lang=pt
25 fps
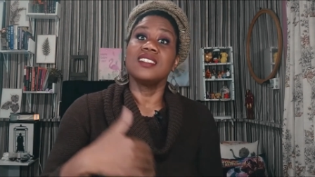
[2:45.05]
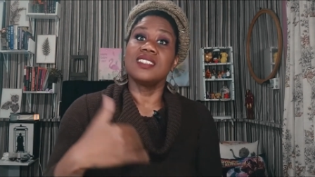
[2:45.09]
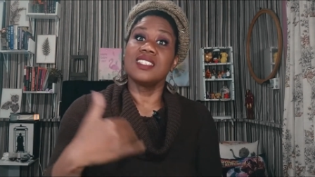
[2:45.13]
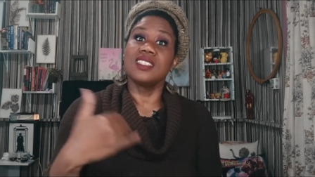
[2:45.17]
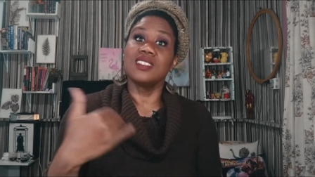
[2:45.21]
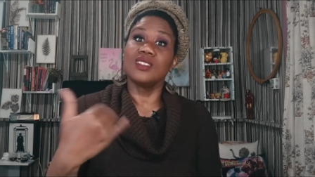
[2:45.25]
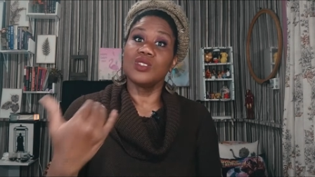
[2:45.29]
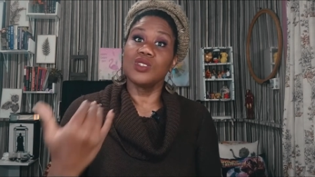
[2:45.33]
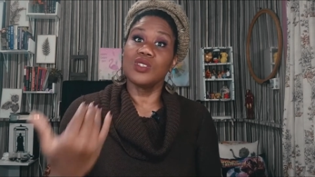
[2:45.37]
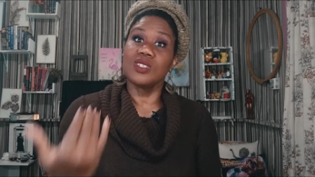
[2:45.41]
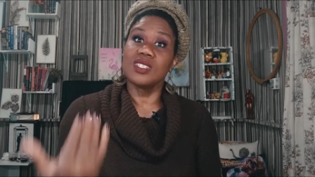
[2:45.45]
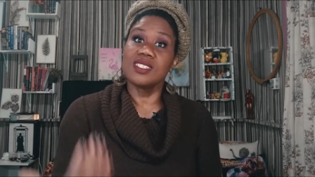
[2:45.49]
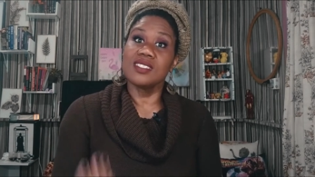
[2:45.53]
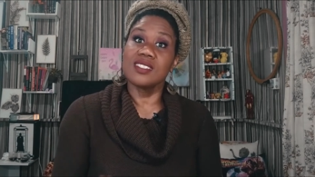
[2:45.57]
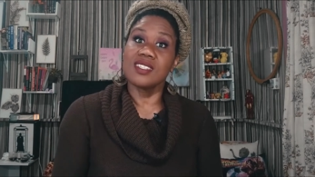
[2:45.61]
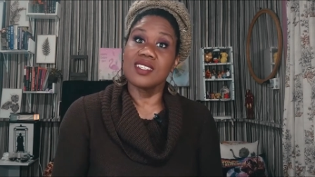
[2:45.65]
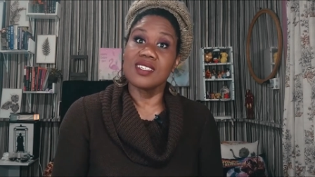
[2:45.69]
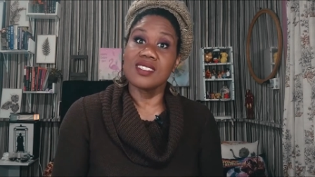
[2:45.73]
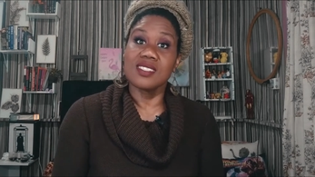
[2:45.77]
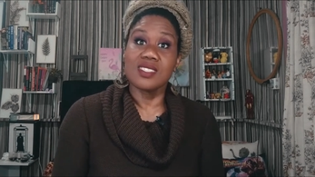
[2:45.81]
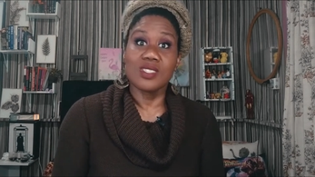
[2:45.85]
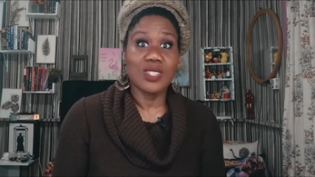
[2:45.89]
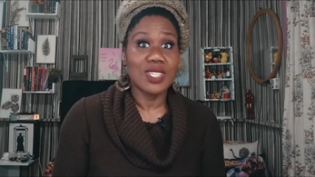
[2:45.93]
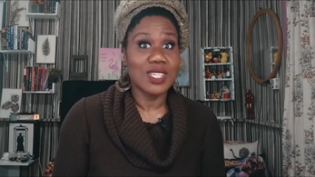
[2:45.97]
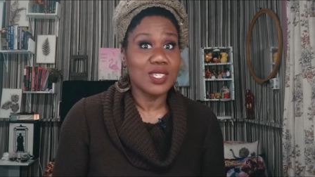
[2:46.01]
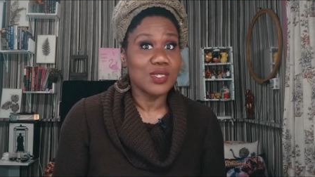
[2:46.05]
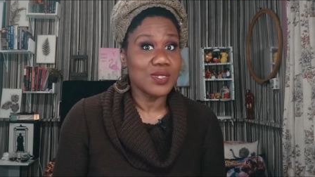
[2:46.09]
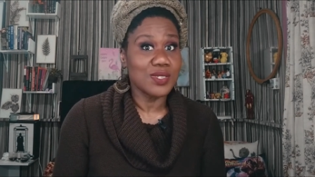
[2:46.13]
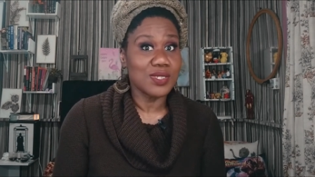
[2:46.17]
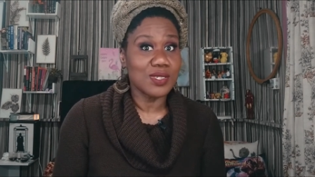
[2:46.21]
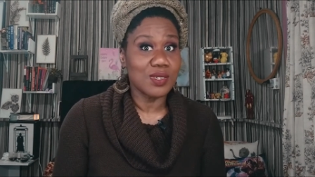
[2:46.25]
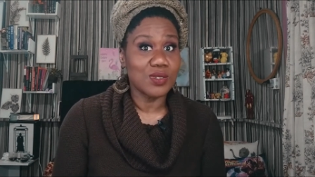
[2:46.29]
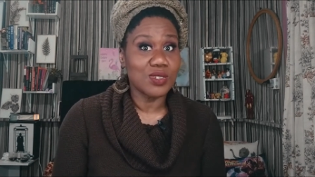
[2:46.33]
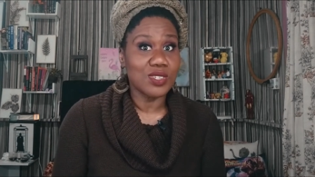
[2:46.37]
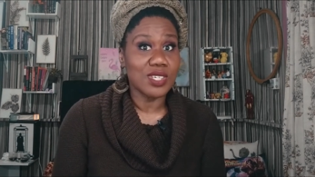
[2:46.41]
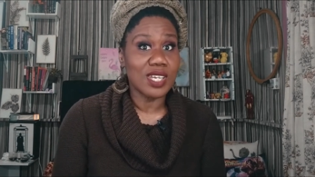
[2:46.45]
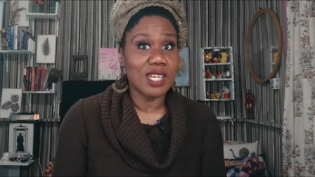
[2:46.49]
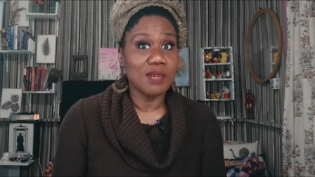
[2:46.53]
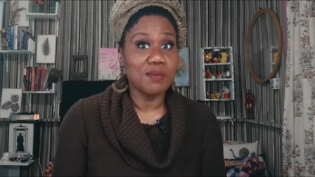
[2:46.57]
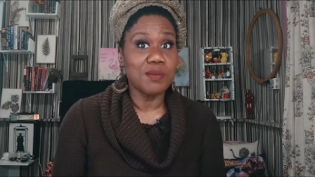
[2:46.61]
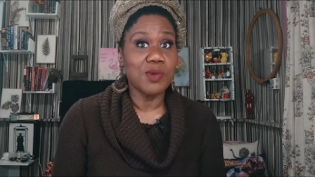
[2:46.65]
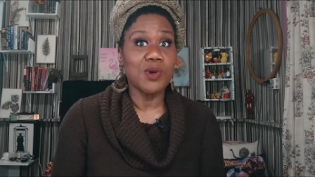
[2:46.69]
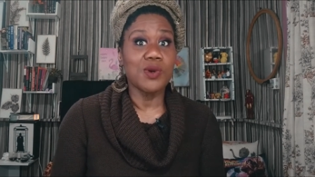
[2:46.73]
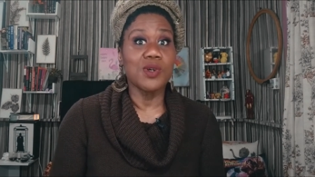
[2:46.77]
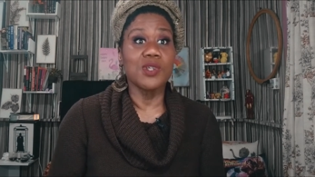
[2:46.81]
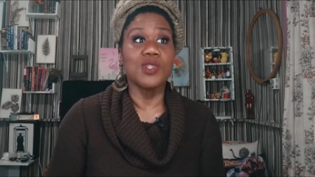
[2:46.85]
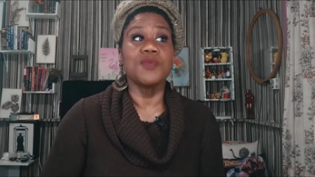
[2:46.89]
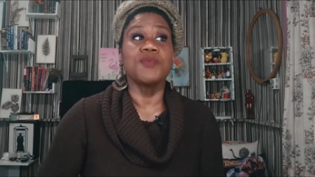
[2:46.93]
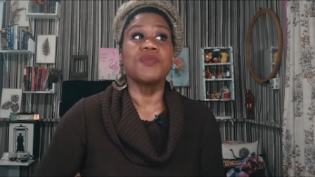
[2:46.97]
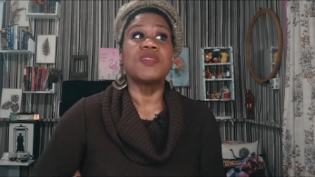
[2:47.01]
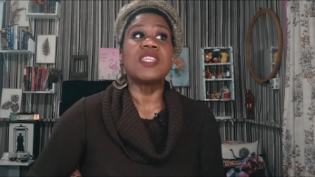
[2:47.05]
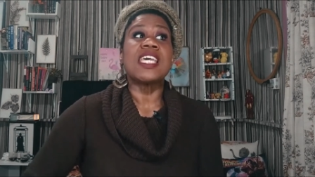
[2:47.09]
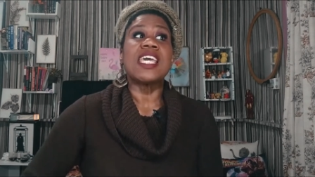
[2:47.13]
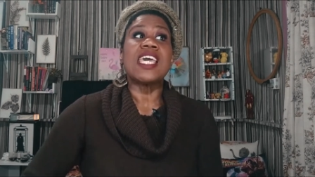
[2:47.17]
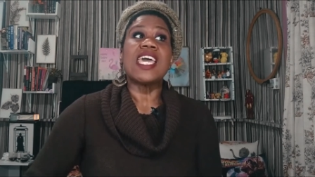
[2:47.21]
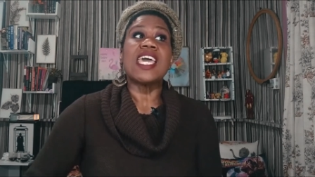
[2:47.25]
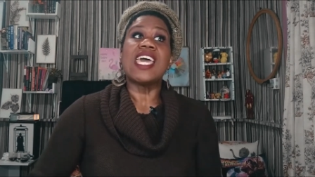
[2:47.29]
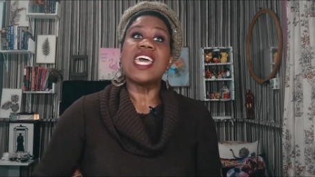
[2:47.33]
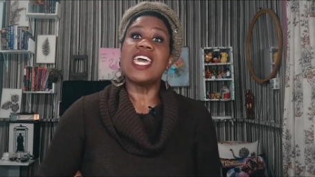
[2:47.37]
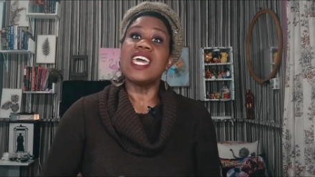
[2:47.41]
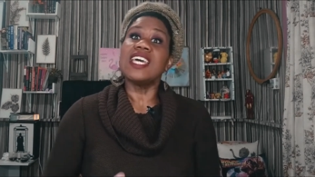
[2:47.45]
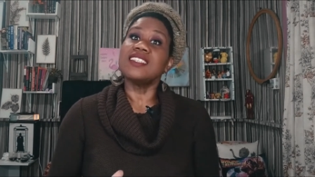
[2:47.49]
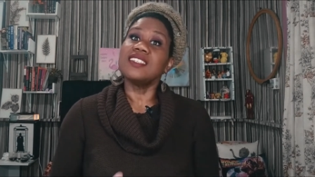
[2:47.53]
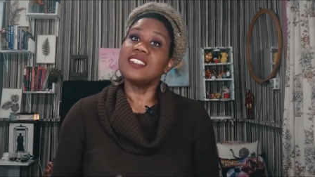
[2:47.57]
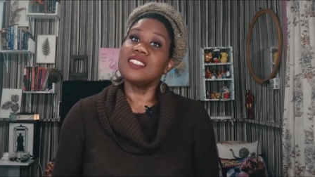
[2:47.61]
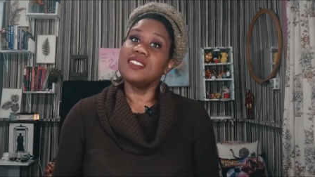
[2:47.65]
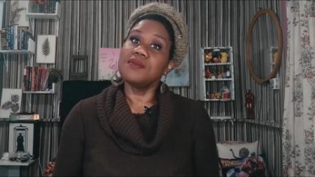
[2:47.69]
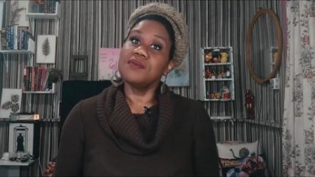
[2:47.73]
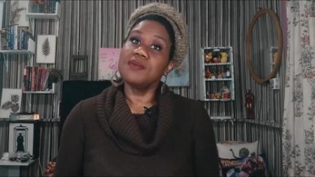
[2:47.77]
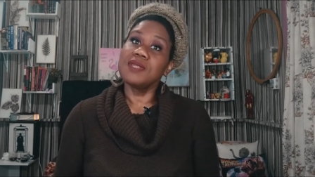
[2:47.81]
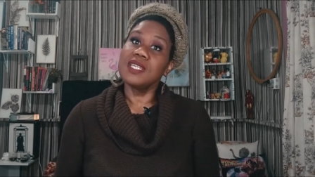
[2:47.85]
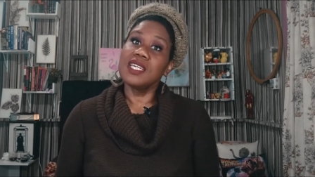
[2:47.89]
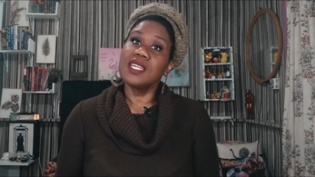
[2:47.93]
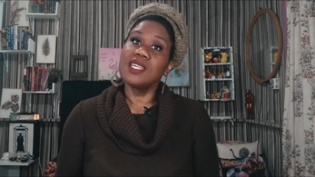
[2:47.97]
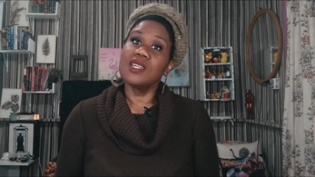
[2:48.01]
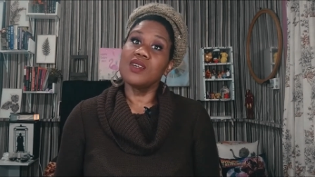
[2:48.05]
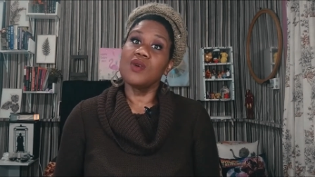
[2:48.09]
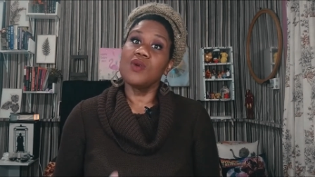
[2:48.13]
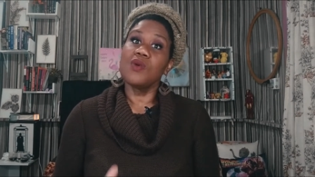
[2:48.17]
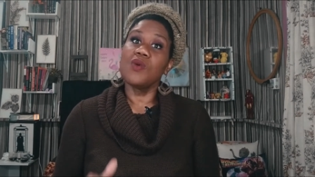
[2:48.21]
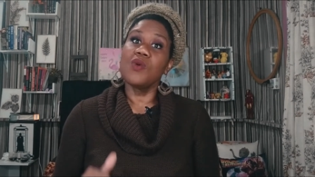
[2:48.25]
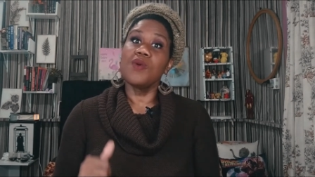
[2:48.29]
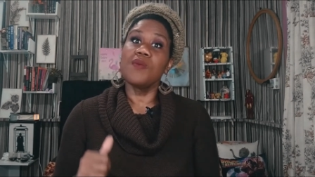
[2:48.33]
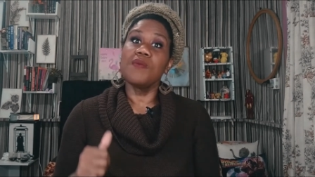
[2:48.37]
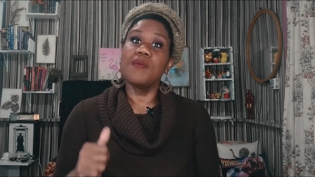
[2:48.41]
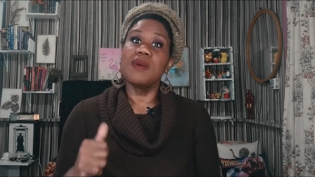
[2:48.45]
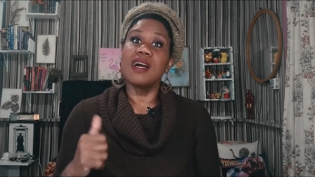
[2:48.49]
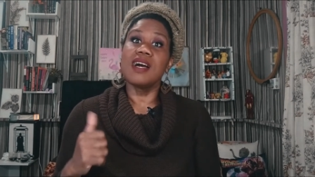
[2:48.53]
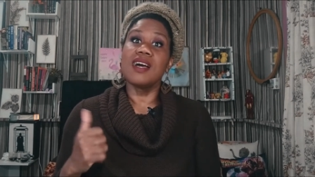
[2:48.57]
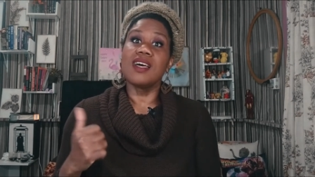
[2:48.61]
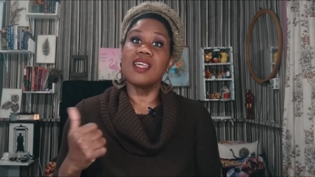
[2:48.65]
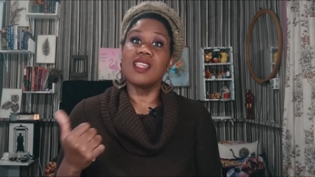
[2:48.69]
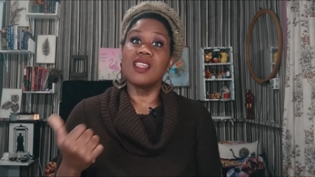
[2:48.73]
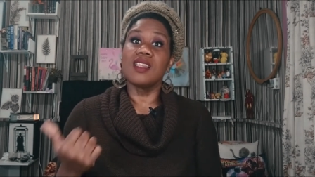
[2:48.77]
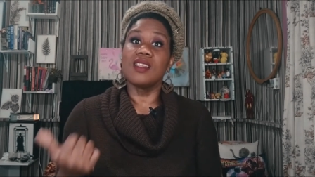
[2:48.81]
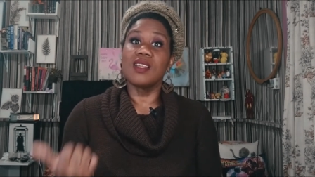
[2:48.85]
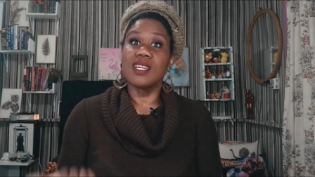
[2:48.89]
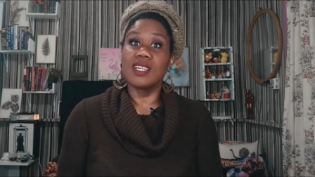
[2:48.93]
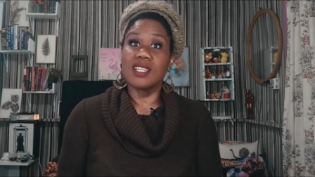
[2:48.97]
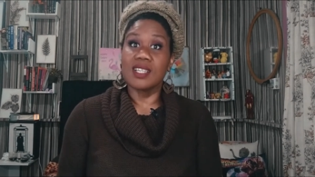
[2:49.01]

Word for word: tem toda essa questão da redução de carbono. É também uma